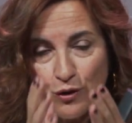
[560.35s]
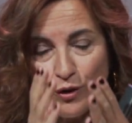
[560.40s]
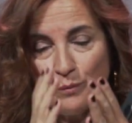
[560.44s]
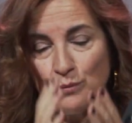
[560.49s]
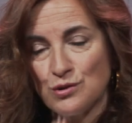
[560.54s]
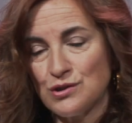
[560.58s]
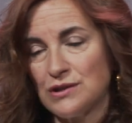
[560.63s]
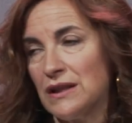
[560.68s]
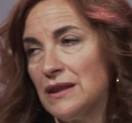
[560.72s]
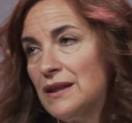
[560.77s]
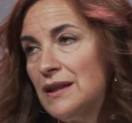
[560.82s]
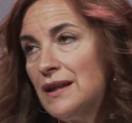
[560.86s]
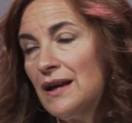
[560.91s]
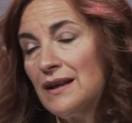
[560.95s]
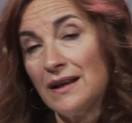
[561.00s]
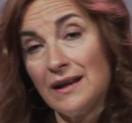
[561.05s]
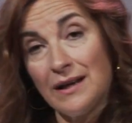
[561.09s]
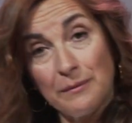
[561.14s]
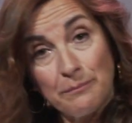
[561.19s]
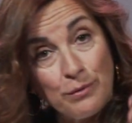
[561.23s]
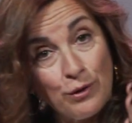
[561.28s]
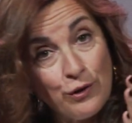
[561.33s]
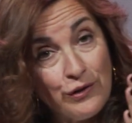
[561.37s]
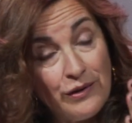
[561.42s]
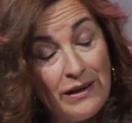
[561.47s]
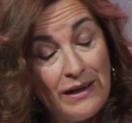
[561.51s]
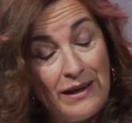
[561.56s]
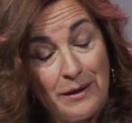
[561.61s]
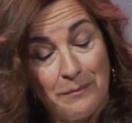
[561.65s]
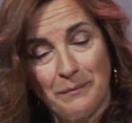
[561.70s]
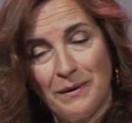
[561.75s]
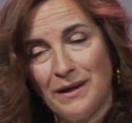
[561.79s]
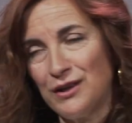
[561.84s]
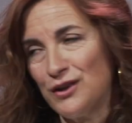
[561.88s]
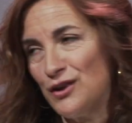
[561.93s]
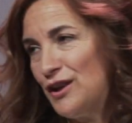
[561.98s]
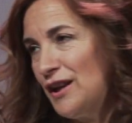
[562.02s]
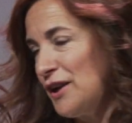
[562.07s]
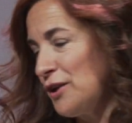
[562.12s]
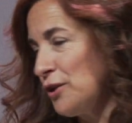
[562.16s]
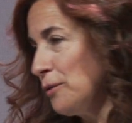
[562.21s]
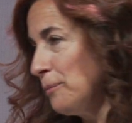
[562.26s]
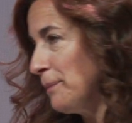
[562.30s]
como os decía, el ejemplo del armario y
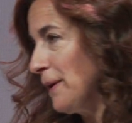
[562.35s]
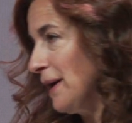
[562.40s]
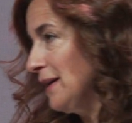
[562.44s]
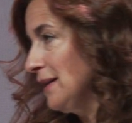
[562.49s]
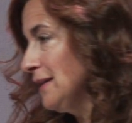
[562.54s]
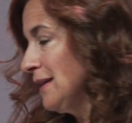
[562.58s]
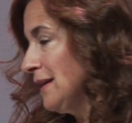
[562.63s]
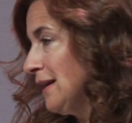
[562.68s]
la ropa,